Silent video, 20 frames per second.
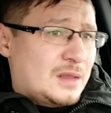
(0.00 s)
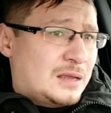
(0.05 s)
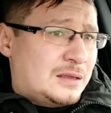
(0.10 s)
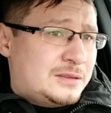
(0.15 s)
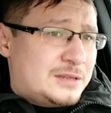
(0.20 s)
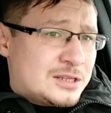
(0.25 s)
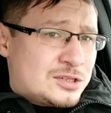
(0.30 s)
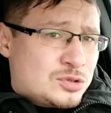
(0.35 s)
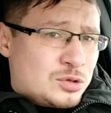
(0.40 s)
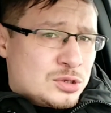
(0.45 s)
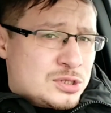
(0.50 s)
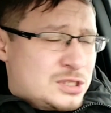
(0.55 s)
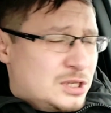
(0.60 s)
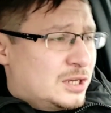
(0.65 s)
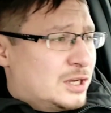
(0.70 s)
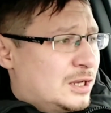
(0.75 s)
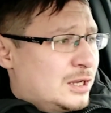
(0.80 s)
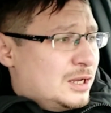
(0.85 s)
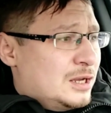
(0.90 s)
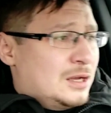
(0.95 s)

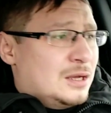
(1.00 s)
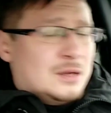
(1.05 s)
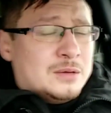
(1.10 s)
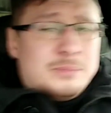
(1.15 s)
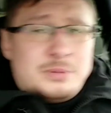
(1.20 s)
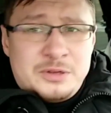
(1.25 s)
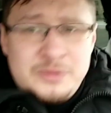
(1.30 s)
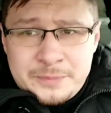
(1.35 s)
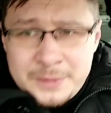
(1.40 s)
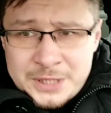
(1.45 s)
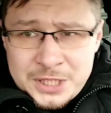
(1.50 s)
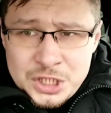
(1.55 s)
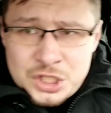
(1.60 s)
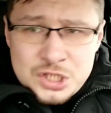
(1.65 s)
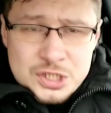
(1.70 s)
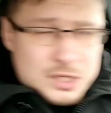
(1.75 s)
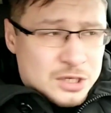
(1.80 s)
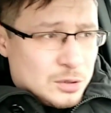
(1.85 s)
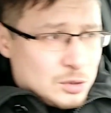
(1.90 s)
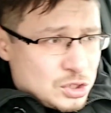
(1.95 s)
насосы
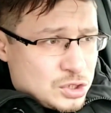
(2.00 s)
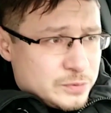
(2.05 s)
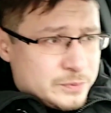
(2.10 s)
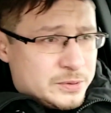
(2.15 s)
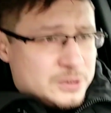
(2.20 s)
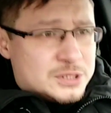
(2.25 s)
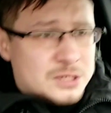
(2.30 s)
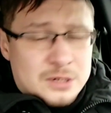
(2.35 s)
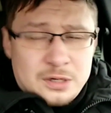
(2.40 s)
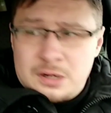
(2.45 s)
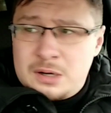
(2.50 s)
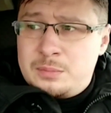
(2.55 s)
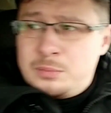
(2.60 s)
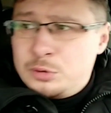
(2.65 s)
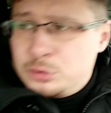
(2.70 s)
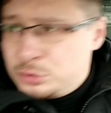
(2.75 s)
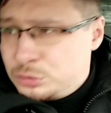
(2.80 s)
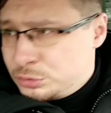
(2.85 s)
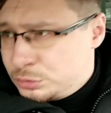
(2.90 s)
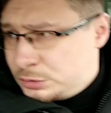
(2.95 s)
пневматические очень быстро
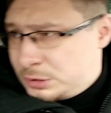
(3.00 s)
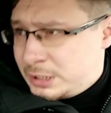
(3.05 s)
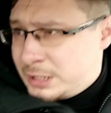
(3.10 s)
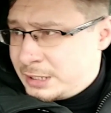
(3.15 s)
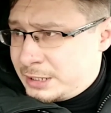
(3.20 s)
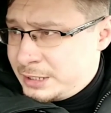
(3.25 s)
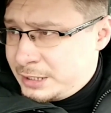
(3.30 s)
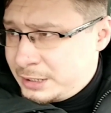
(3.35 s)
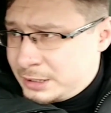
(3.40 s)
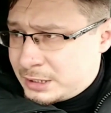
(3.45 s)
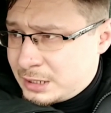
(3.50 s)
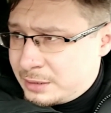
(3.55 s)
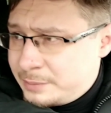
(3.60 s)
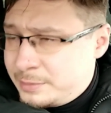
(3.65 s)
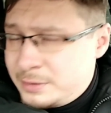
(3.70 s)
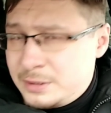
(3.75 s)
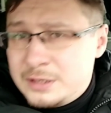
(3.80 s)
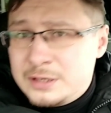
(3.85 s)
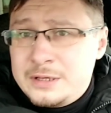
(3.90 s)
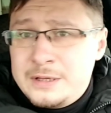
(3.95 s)
работают, да, и как
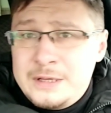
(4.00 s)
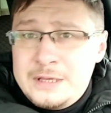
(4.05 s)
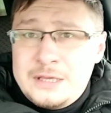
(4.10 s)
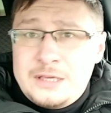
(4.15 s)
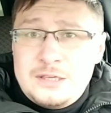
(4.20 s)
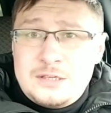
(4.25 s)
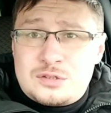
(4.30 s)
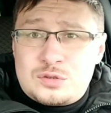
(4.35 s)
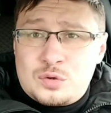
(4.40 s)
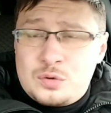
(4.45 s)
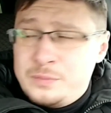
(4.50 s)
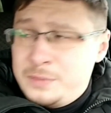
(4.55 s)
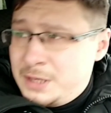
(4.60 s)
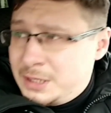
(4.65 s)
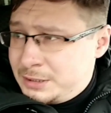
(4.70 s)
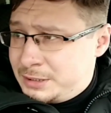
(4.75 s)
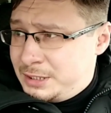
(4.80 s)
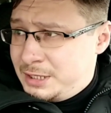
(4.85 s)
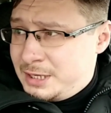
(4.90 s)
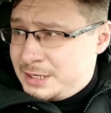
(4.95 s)
бы
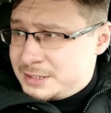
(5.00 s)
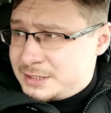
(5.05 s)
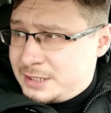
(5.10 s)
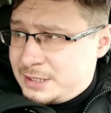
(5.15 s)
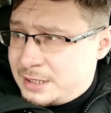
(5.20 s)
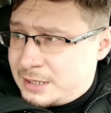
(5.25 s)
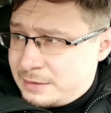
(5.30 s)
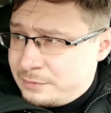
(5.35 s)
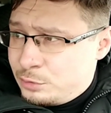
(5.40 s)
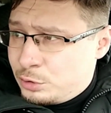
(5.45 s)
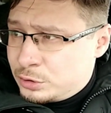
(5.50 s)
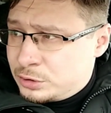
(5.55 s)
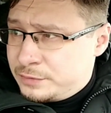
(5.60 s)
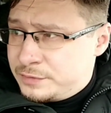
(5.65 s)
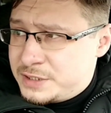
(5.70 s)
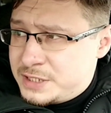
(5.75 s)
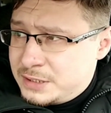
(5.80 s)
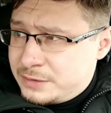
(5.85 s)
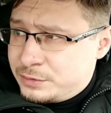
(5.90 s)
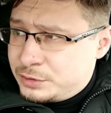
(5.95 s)
инструмент есть, гайковерты,
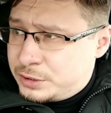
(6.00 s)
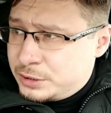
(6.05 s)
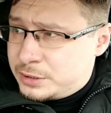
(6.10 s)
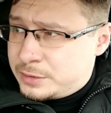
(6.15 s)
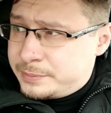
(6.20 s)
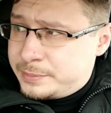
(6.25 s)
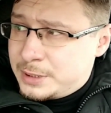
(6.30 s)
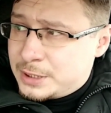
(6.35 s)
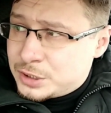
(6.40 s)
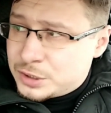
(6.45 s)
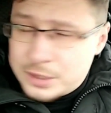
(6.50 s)
все вот эти, блин,